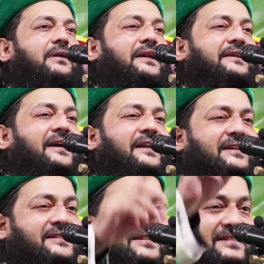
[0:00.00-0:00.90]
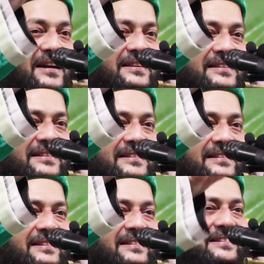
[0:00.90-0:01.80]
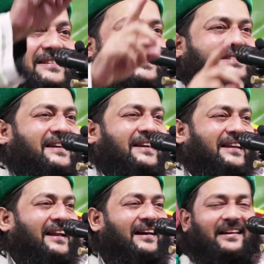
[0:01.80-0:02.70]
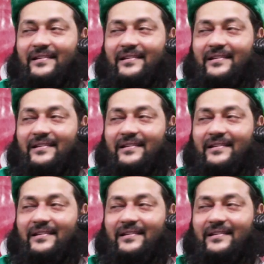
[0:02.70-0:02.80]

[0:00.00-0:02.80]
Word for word: মালিকের কাছে চাই ঠিক কিনা